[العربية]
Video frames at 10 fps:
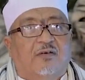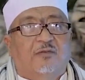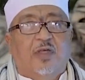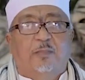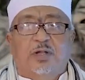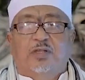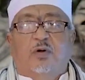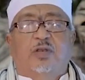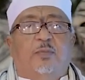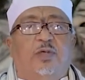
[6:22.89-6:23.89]

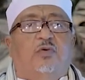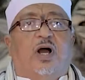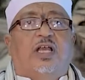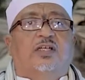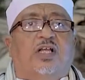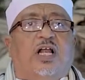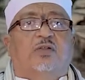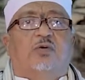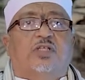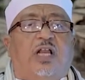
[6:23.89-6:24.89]
فثبته النبي عليه الصلاة
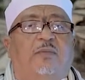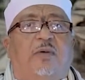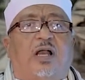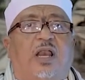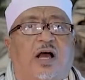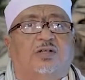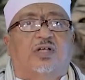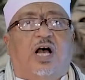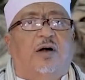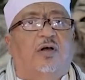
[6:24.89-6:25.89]
والسلام على
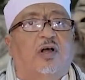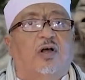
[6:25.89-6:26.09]
العصا